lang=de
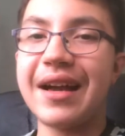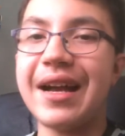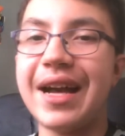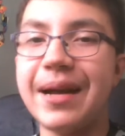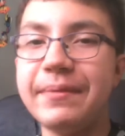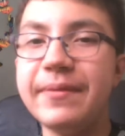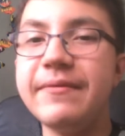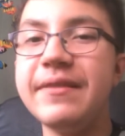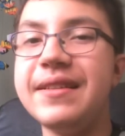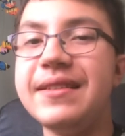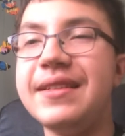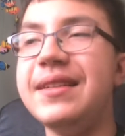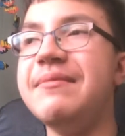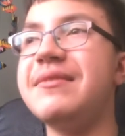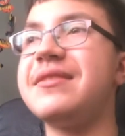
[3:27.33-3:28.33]
haben wir
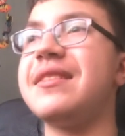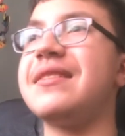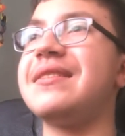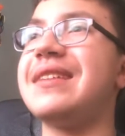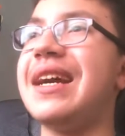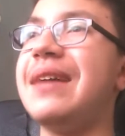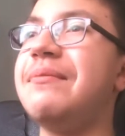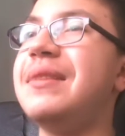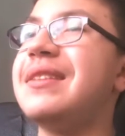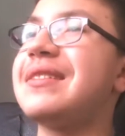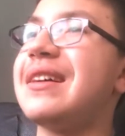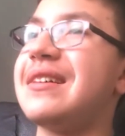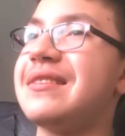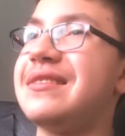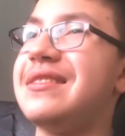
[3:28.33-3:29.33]
nämlich das Diamond
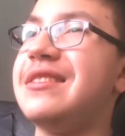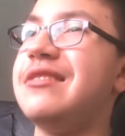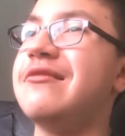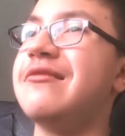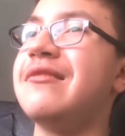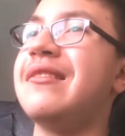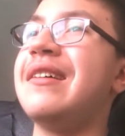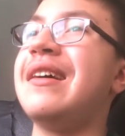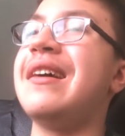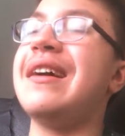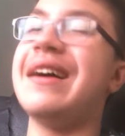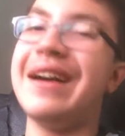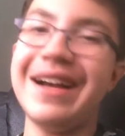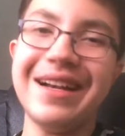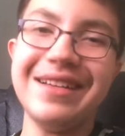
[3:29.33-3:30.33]
Casino
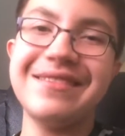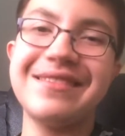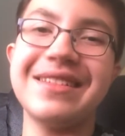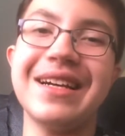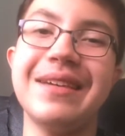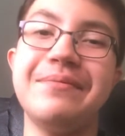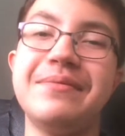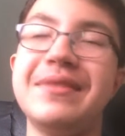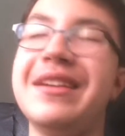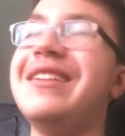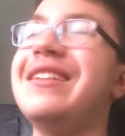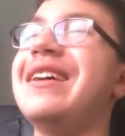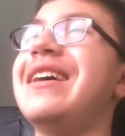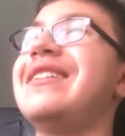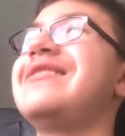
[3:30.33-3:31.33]
Heiß
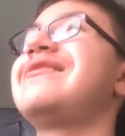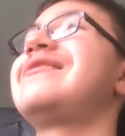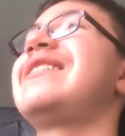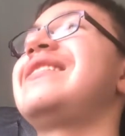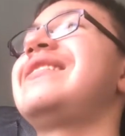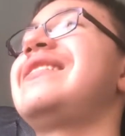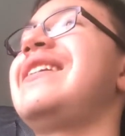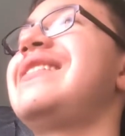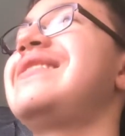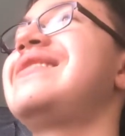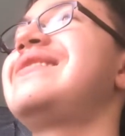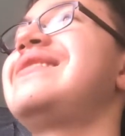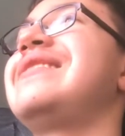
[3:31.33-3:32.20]
Update, also seit letztes